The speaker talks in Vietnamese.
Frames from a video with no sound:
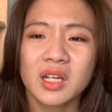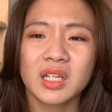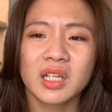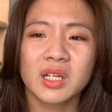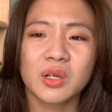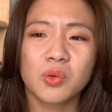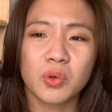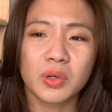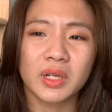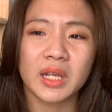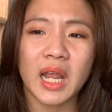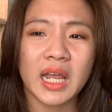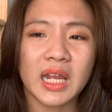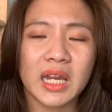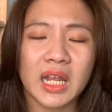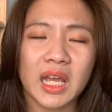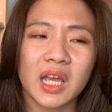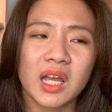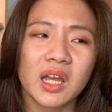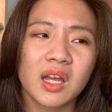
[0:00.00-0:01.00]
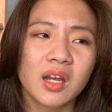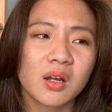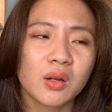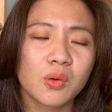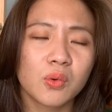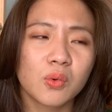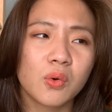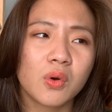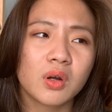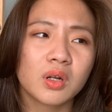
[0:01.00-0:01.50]
thì cuốn này này
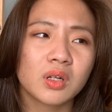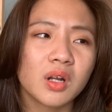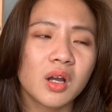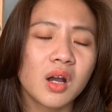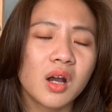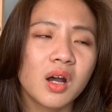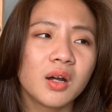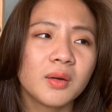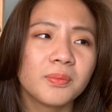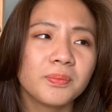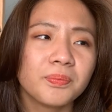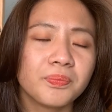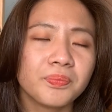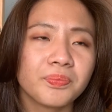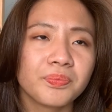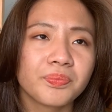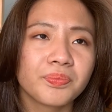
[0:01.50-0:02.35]
cuốn um,